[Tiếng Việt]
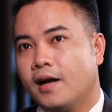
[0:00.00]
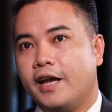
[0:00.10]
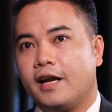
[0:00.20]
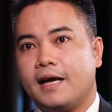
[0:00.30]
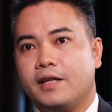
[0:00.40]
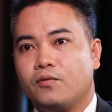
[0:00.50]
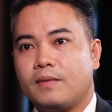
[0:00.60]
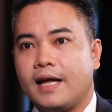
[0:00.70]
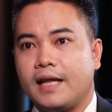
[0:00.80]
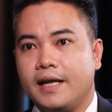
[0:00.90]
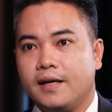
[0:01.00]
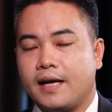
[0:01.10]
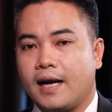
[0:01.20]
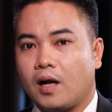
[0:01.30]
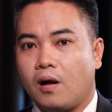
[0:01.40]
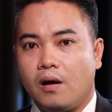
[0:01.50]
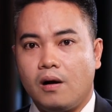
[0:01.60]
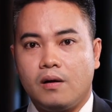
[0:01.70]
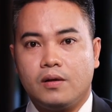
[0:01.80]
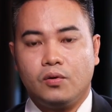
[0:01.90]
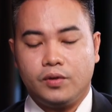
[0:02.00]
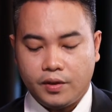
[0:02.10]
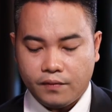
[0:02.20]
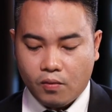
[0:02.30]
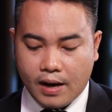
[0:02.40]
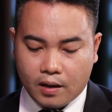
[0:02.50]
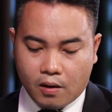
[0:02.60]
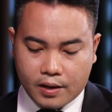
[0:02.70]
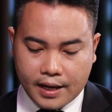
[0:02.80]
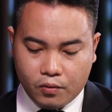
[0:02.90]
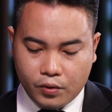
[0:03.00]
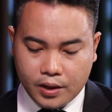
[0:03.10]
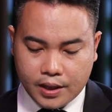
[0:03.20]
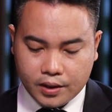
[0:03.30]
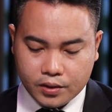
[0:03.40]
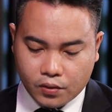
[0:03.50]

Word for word: Hiện nay thì chúng ta thấy được rằng là có Thủ tướng Chính phủ đã có cái quyết định